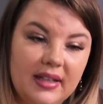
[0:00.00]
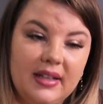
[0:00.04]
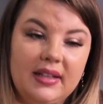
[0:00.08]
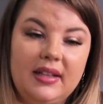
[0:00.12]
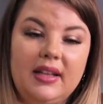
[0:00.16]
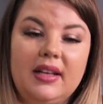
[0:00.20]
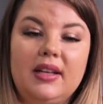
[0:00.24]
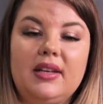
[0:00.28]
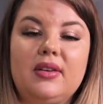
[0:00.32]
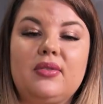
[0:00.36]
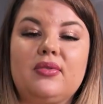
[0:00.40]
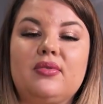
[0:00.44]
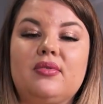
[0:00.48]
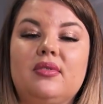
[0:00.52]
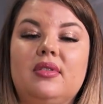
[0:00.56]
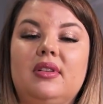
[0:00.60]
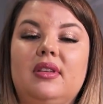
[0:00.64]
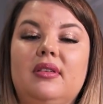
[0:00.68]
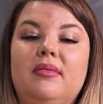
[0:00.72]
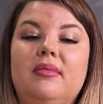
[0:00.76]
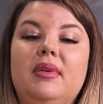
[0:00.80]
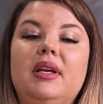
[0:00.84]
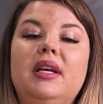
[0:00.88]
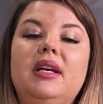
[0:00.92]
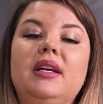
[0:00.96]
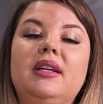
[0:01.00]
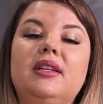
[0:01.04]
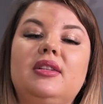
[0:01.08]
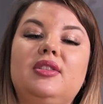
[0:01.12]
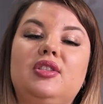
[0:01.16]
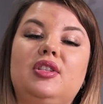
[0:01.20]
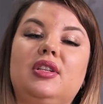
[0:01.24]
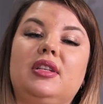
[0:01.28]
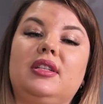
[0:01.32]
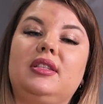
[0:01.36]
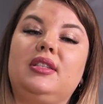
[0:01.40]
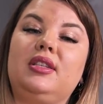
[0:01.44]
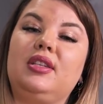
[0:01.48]
когда я уже там
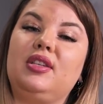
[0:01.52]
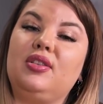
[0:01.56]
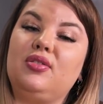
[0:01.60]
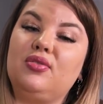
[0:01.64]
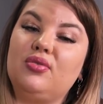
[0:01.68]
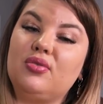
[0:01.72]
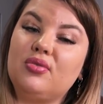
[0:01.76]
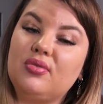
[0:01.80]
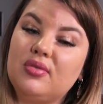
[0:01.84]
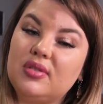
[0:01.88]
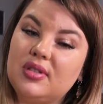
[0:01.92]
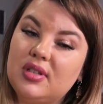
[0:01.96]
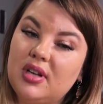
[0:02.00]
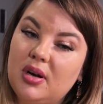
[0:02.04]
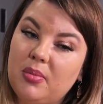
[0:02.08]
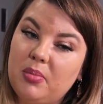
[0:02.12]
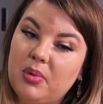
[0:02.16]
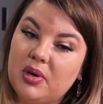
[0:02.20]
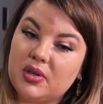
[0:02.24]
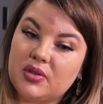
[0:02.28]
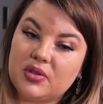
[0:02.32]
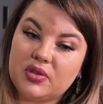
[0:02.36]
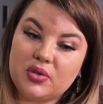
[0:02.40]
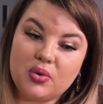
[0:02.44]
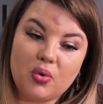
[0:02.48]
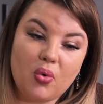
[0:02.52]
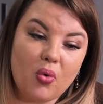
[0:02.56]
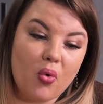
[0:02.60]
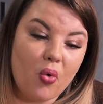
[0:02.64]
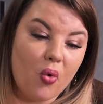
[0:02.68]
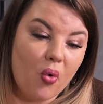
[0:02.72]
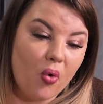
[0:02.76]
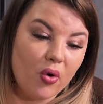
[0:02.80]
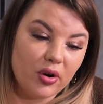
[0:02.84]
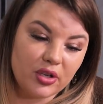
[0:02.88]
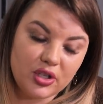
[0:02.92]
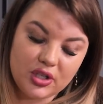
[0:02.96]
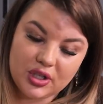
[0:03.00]
Хотела денежку зарабатывать.
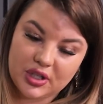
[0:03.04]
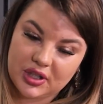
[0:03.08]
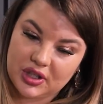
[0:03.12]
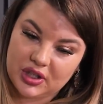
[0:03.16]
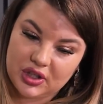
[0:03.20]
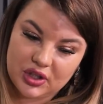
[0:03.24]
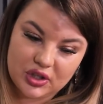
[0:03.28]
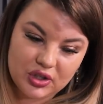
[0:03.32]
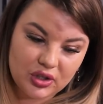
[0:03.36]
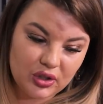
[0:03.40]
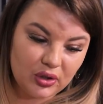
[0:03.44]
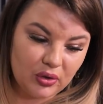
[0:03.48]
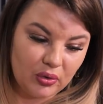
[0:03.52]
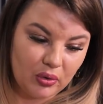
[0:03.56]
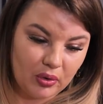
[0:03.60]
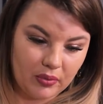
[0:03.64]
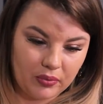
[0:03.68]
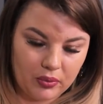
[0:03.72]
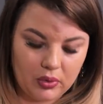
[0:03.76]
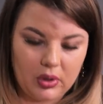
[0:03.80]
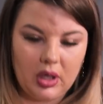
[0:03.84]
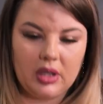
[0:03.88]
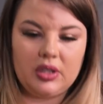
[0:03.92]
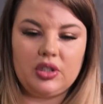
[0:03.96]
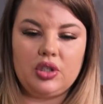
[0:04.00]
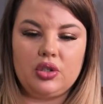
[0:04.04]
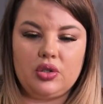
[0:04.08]
Очень тяжело. Ну как